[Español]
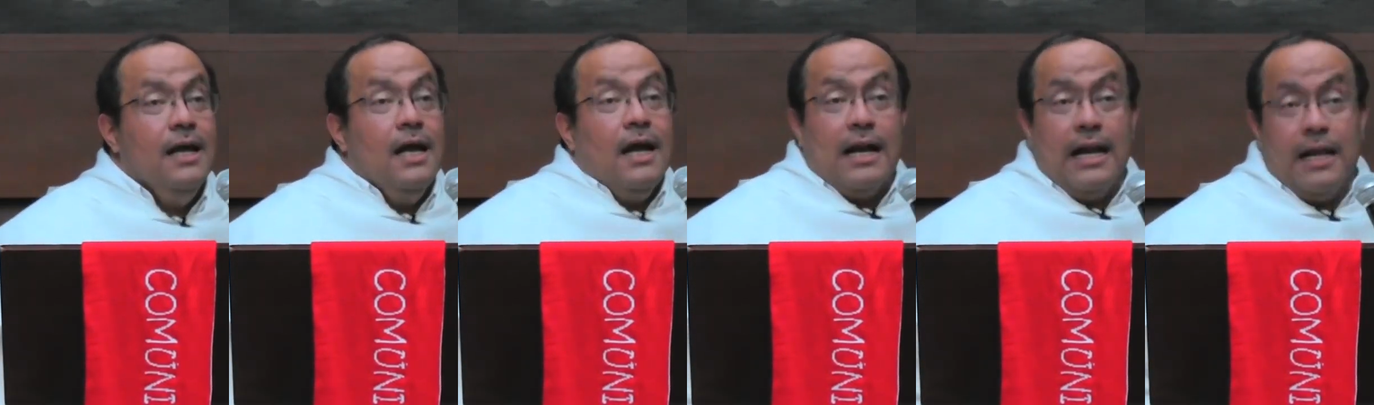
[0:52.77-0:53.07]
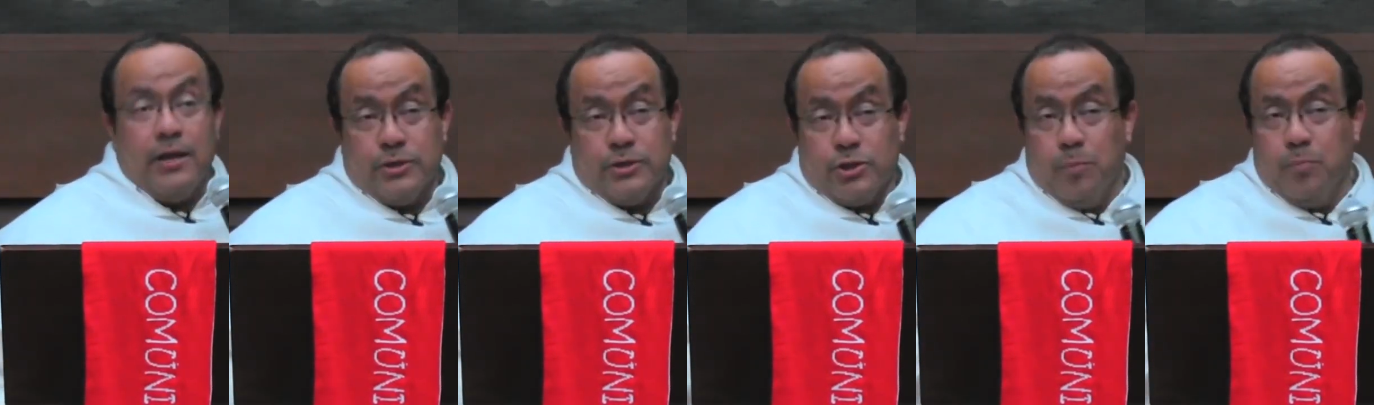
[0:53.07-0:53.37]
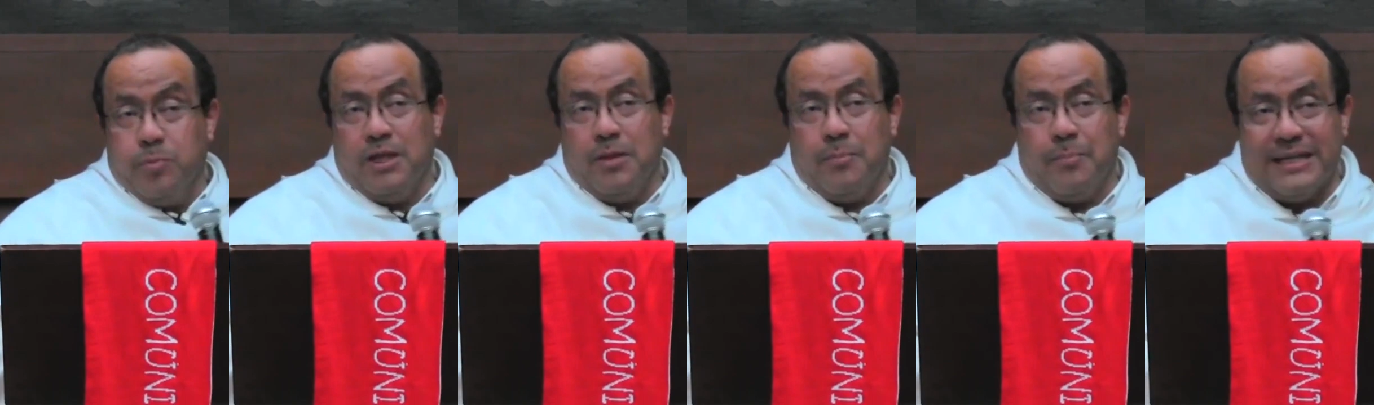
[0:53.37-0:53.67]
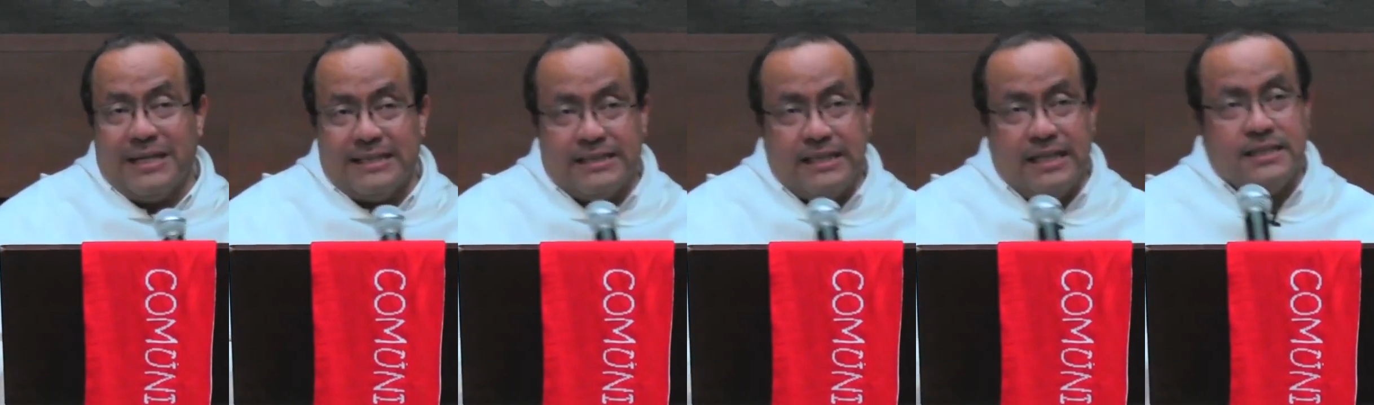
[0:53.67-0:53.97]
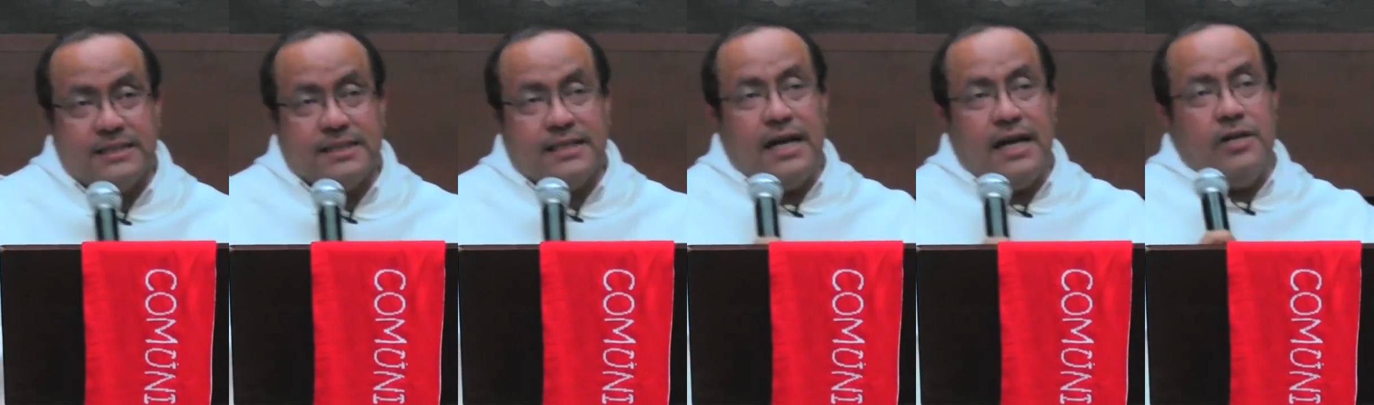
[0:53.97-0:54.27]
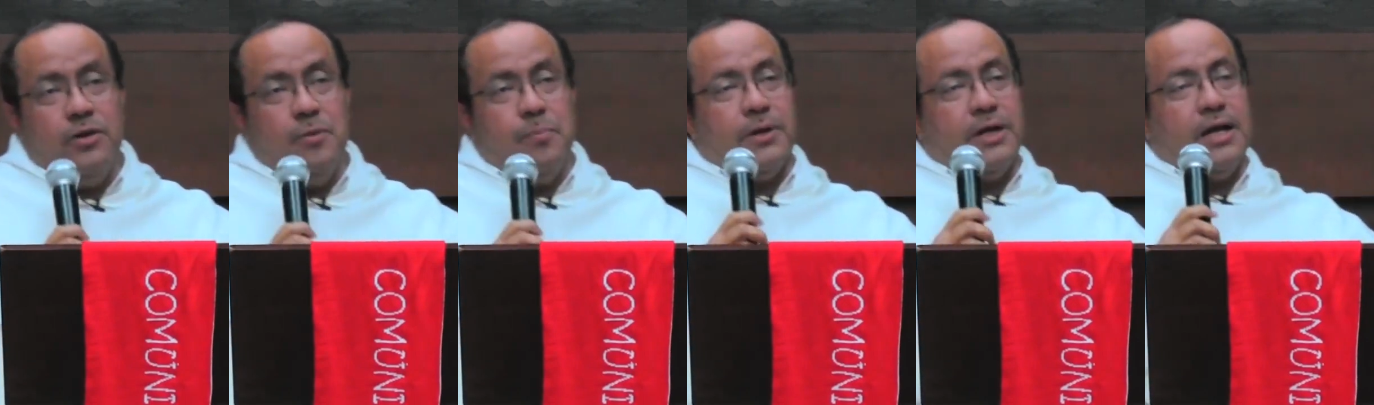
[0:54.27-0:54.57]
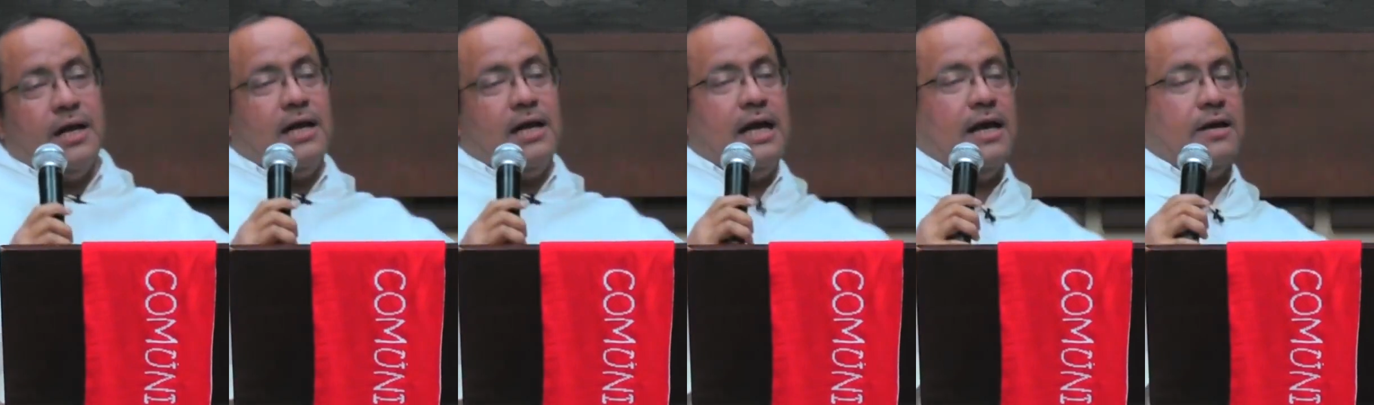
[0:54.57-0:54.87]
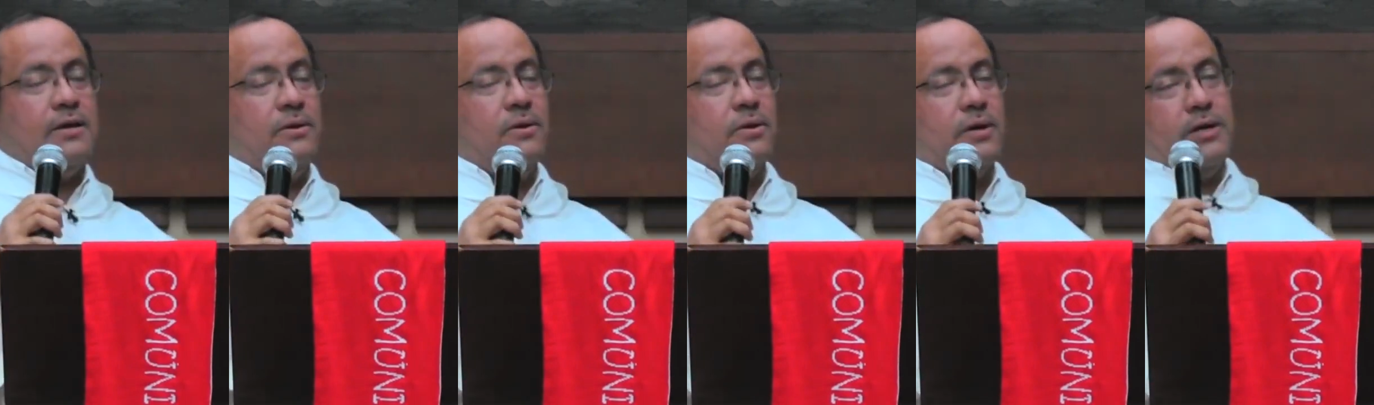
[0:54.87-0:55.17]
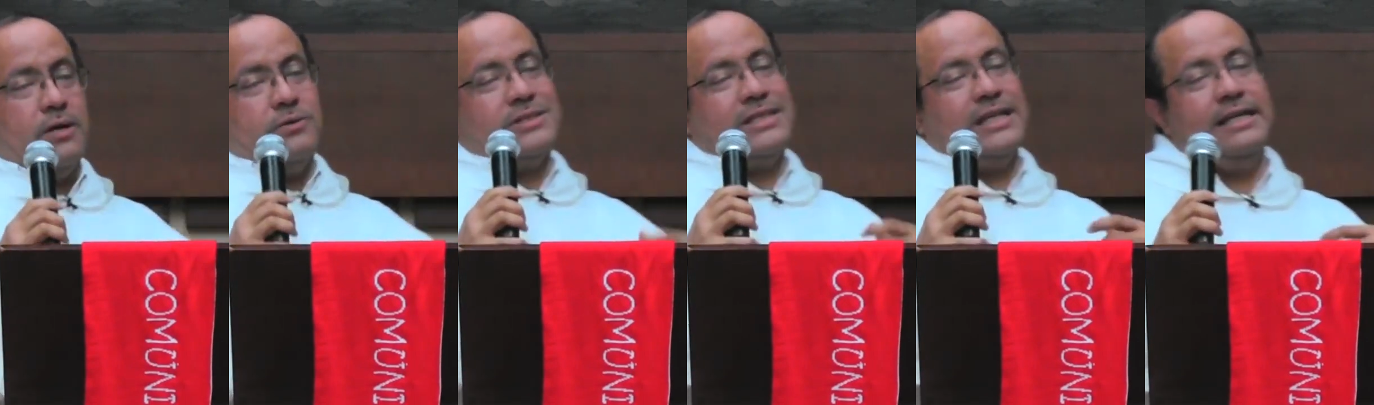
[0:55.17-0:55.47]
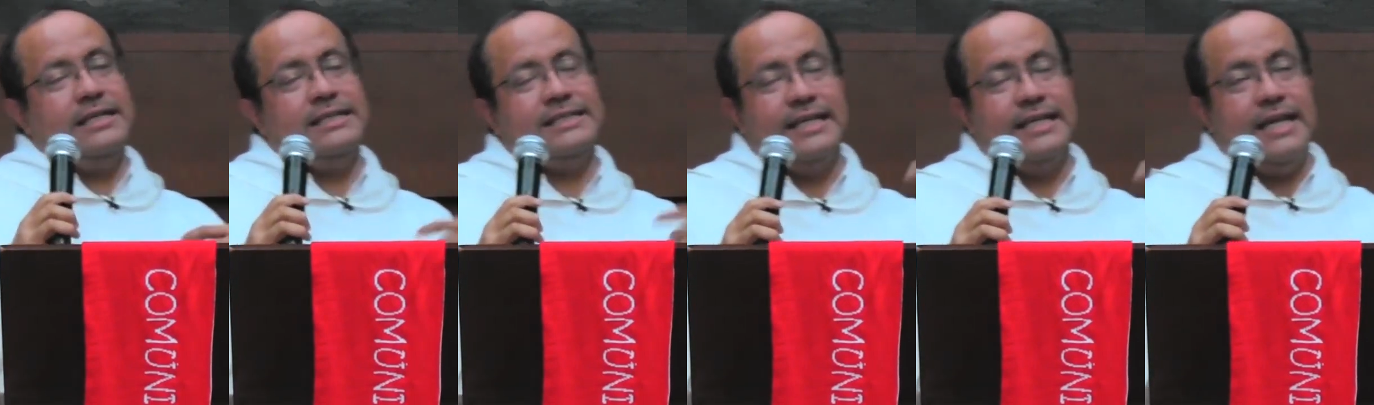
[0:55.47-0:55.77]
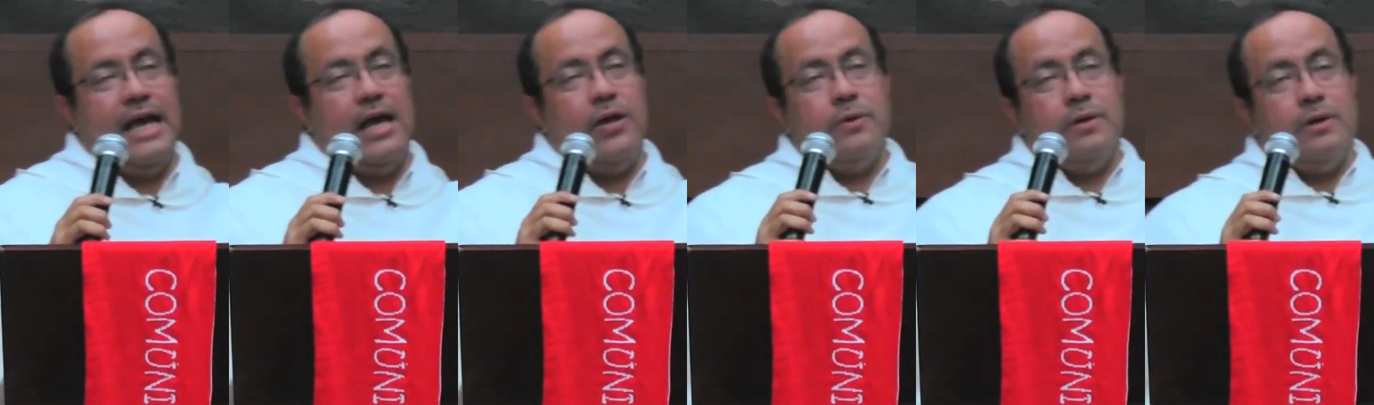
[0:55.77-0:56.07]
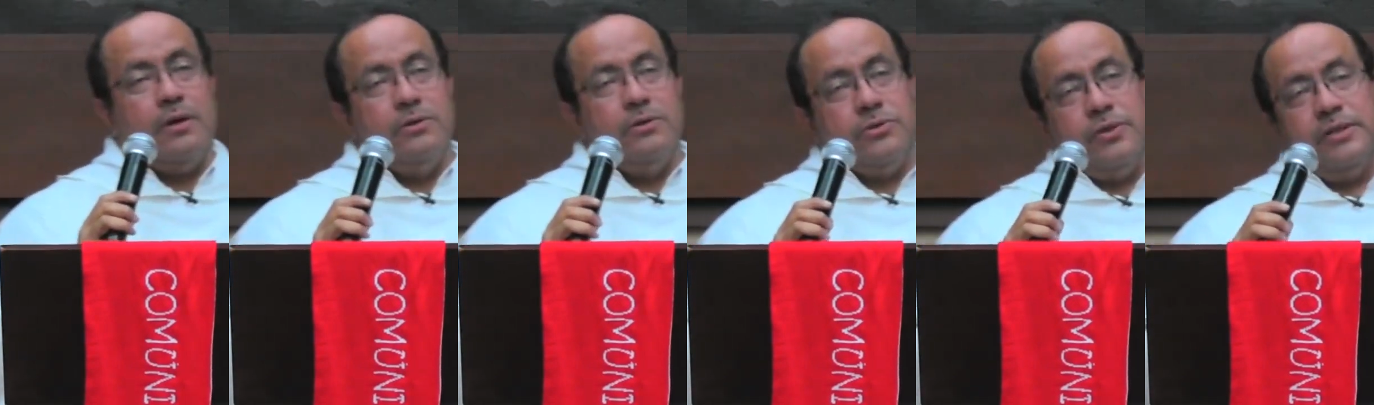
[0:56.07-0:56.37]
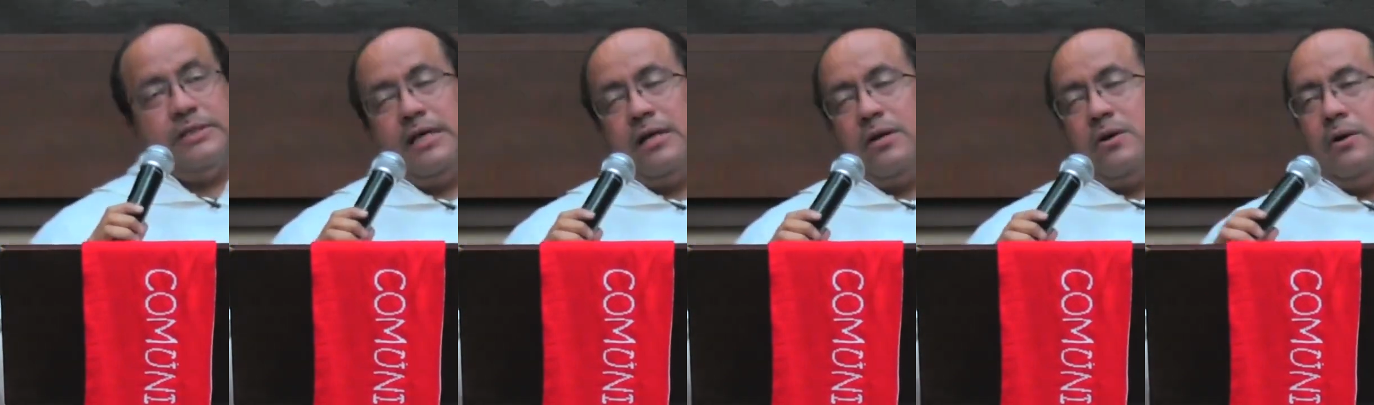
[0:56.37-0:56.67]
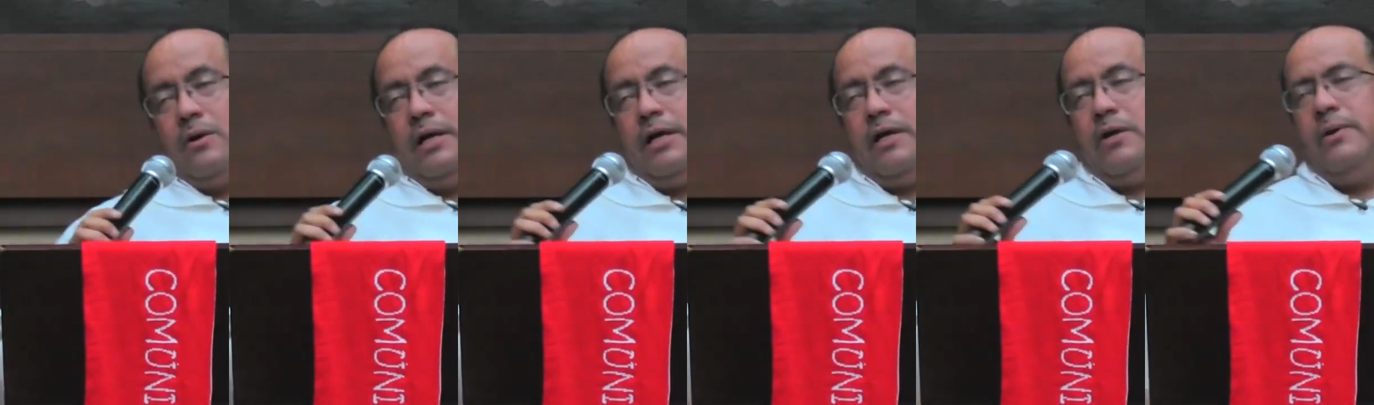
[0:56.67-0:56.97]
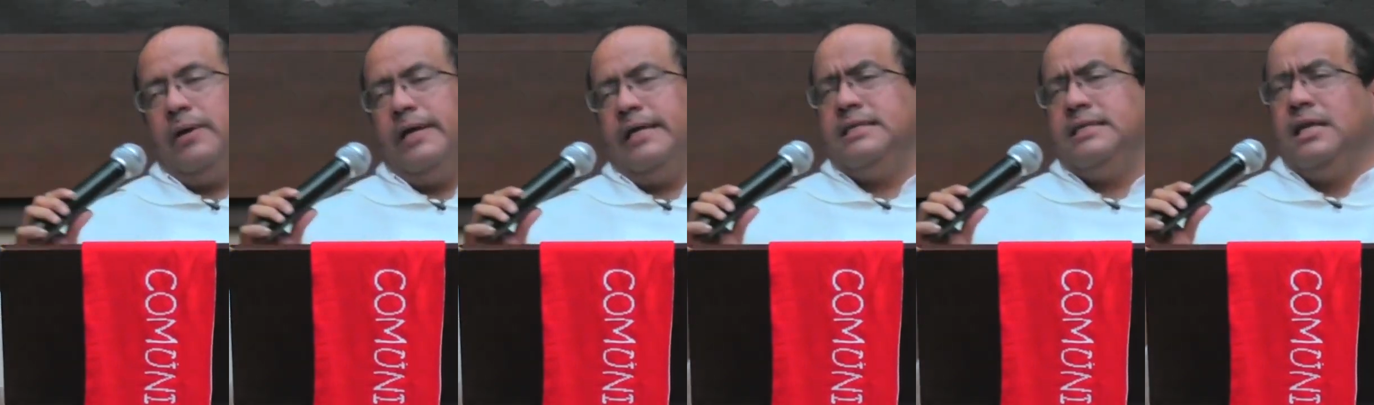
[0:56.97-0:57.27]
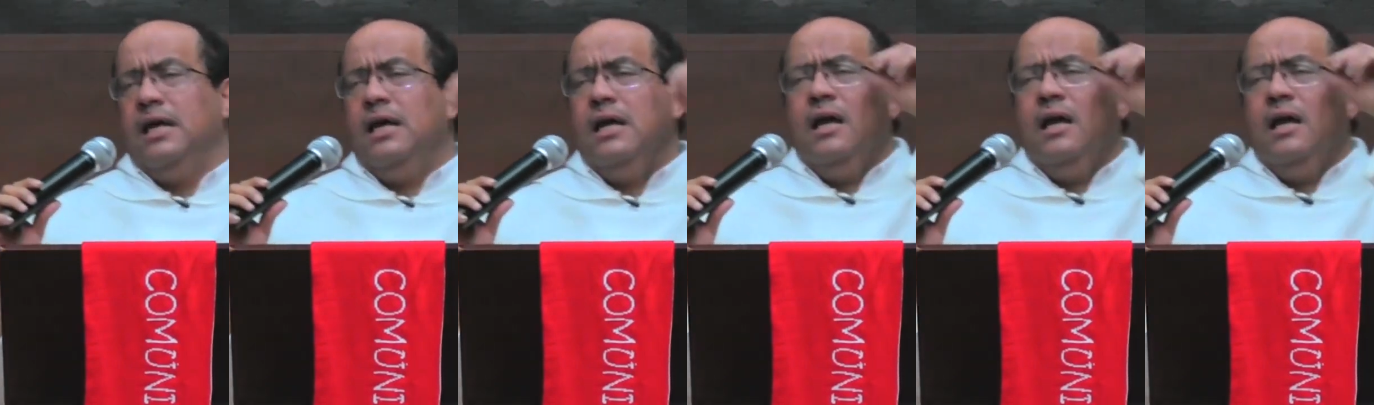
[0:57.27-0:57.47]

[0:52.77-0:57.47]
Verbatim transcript: Claro, eso puede parecer extraño porque claro, lo que nos han enseñado incluso desde el colegio es,